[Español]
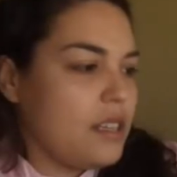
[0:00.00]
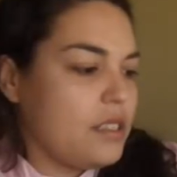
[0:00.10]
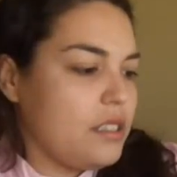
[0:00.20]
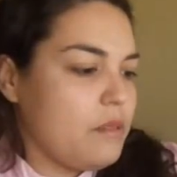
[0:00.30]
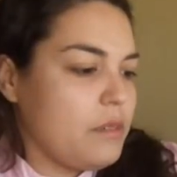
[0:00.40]
el de
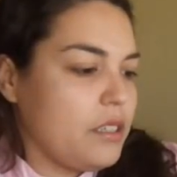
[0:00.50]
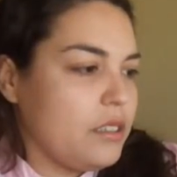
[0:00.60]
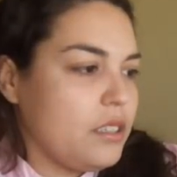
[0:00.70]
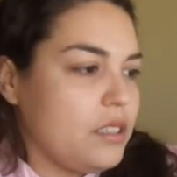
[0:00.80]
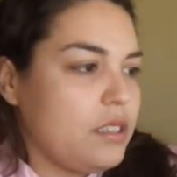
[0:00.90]
H&M?
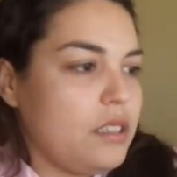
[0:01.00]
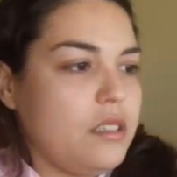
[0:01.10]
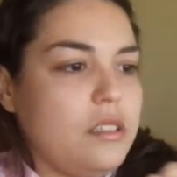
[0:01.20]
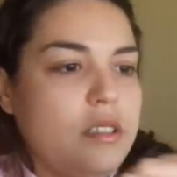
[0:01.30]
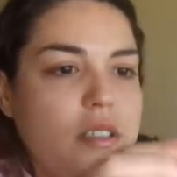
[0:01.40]

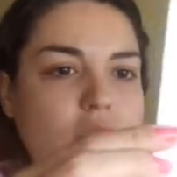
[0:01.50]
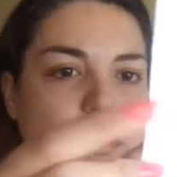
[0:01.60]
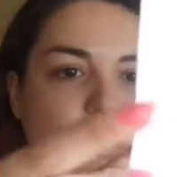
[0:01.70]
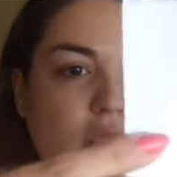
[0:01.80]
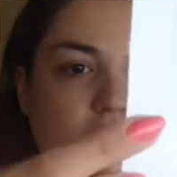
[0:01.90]
Sí.
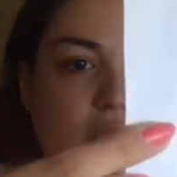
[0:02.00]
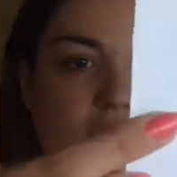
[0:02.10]
Este